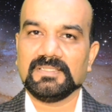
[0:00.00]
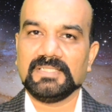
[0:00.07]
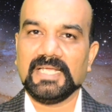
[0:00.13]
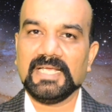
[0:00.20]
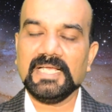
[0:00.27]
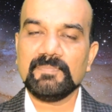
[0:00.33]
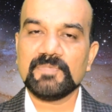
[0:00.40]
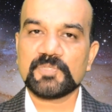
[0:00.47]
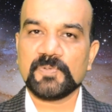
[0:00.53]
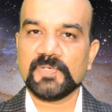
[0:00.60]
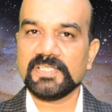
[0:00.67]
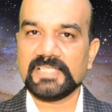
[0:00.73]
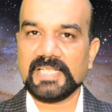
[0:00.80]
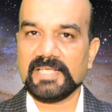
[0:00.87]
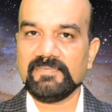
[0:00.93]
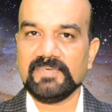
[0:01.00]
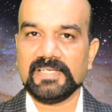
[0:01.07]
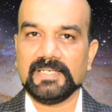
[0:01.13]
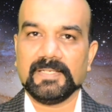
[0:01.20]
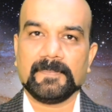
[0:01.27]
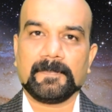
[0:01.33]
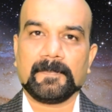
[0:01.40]
எங்கே மிஸ் பண்ணு தெரியவே
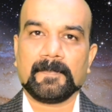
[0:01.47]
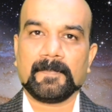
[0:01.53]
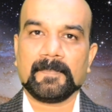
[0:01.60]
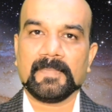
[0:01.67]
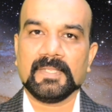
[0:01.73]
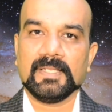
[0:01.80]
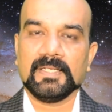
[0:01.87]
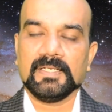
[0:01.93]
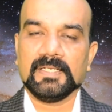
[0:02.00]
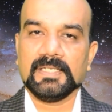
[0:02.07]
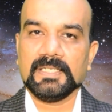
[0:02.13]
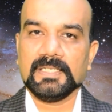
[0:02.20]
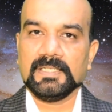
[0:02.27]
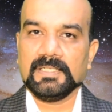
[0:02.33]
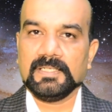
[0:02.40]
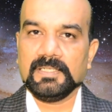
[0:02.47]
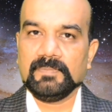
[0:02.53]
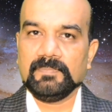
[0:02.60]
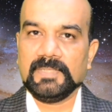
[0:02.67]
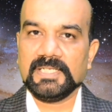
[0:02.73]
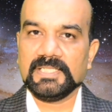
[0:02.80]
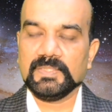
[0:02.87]
இல்லை
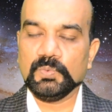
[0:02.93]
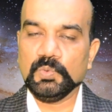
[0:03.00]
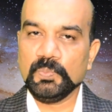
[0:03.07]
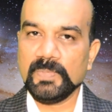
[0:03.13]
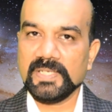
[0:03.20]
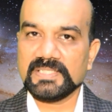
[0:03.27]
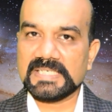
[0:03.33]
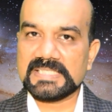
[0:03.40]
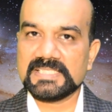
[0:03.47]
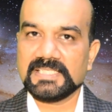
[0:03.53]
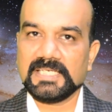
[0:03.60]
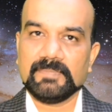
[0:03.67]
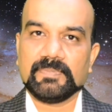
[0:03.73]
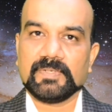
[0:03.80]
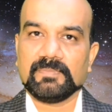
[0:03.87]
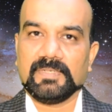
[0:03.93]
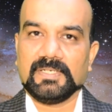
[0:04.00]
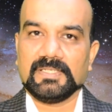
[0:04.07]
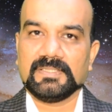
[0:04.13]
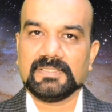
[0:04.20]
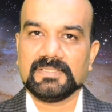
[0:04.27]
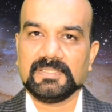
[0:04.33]
பட் இந்த உண்மை தெரிஞ்சதுக்கு அப்புறமா
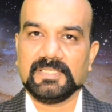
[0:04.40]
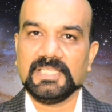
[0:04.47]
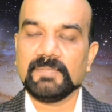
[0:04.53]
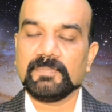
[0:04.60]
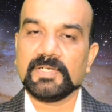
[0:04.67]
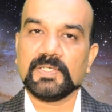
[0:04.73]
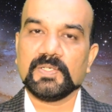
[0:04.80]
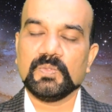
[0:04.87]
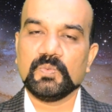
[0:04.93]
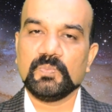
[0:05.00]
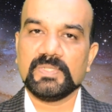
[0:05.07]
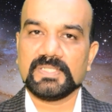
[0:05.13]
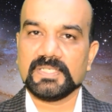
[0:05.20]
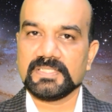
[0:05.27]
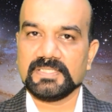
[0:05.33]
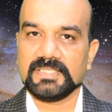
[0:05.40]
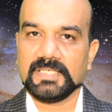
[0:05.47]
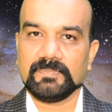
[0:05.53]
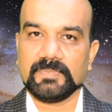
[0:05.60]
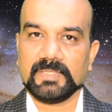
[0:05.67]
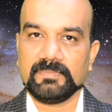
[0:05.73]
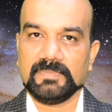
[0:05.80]
இந்த பர்டிகுலர் உண்மை
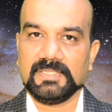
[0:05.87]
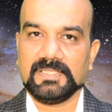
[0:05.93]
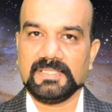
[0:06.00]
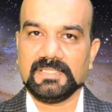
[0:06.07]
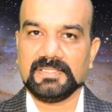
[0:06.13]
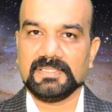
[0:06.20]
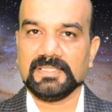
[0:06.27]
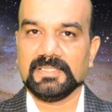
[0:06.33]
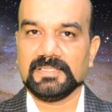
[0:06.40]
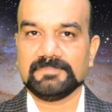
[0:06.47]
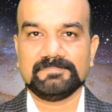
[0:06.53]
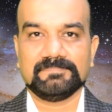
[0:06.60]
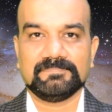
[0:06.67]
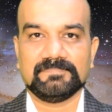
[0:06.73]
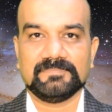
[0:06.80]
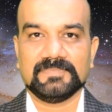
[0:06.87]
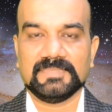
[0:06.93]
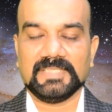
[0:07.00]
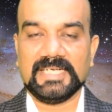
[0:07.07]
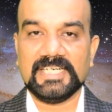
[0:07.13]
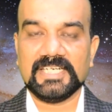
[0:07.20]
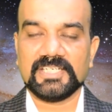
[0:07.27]
தெரிஞ்சதுக்கு அப்புறமா இந்த
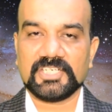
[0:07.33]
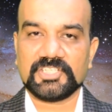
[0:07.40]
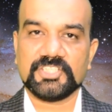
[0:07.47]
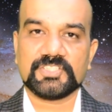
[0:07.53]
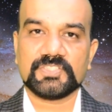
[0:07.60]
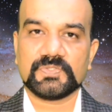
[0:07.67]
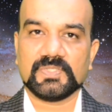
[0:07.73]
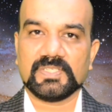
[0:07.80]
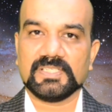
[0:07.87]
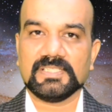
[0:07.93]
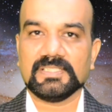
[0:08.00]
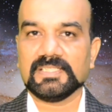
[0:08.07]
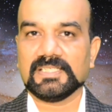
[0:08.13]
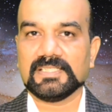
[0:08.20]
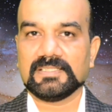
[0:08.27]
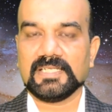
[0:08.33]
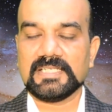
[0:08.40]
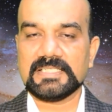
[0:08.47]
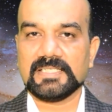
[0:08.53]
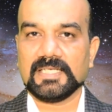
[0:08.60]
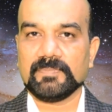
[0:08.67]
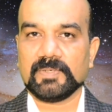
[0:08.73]
ஹிடன் ட்ரெஷர்ஸ்னு சொல்கிறது இந்த
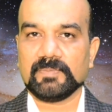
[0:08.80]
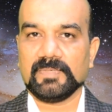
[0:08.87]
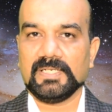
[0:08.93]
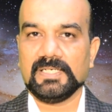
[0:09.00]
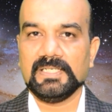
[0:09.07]
தெரிஞ்சதுக்கப்புறமா